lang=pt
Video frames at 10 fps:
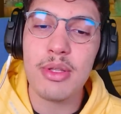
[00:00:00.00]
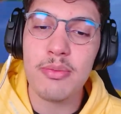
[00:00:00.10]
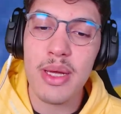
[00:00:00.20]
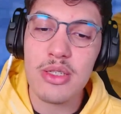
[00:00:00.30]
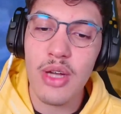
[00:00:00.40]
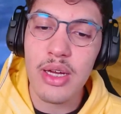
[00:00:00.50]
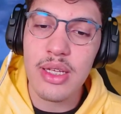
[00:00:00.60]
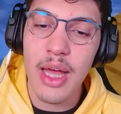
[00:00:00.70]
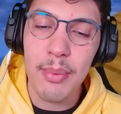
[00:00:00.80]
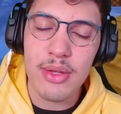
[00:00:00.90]
no Bedrock
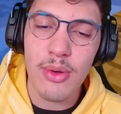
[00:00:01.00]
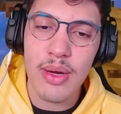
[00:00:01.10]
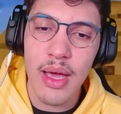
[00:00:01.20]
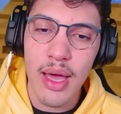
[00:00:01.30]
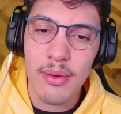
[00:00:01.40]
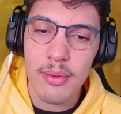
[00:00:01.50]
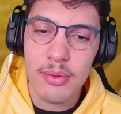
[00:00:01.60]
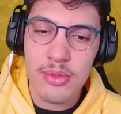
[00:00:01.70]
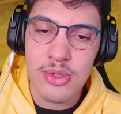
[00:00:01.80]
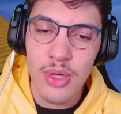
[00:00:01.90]
dá pra tocar
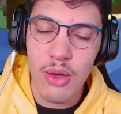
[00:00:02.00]
só